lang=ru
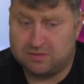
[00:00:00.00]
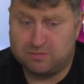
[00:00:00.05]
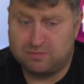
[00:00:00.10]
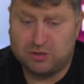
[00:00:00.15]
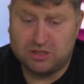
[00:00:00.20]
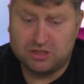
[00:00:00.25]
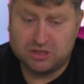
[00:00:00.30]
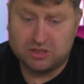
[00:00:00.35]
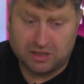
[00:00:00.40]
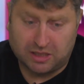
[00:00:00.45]

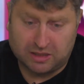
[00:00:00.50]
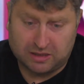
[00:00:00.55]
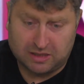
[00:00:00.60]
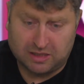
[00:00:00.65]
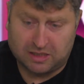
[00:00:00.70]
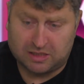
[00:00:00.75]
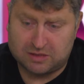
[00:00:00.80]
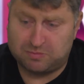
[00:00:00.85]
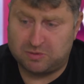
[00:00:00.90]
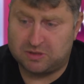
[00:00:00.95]
Изменить
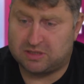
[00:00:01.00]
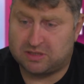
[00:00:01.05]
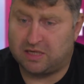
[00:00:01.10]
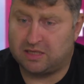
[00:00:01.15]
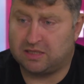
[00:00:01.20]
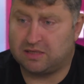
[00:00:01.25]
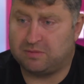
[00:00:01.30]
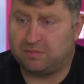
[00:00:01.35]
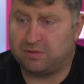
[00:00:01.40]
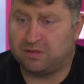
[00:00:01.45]
штатное
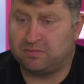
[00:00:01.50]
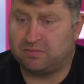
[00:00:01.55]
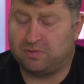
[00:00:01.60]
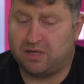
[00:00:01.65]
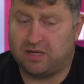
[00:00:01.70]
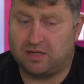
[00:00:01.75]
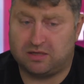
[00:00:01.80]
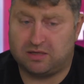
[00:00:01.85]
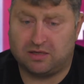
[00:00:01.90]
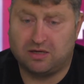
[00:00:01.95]
расписание на
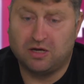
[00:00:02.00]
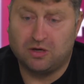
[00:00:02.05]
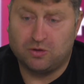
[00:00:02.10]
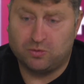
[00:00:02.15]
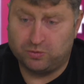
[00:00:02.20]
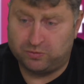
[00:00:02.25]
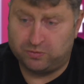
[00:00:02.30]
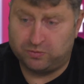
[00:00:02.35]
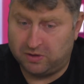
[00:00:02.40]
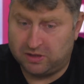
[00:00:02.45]
предприятии,
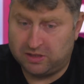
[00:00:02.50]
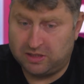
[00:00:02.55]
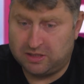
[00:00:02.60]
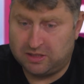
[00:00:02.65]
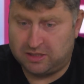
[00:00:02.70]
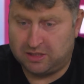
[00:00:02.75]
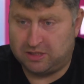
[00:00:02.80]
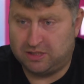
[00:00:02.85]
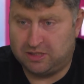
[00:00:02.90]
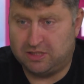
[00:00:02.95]

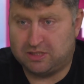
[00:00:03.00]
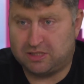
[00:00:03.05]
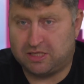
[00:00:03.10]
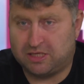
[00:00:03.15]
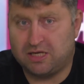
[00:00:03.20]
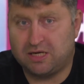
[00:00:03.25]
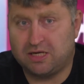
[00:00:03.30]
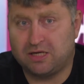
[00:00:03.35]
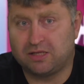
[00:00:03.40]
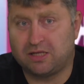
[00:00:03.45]
утвердить
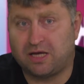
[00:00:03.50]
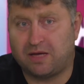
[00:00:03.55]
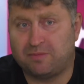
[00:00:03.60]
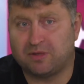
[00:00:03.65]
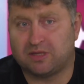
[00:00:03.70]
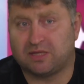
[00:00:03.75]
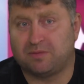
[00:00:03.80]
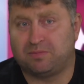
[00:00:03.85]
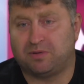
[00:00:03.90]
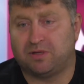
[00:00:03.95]
технический
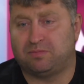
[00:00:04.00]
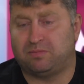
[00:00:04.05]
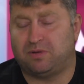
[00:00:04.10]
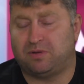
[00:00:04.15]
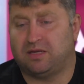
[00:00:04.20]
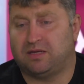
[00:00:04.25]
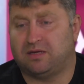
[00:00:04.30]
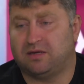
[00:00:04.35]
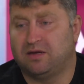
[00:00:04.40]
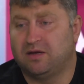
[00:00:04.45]
регламент на
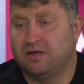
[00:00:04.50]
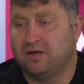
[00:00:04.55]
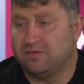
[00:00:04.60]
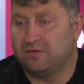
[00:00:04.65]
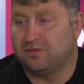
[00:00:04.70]
предприятии,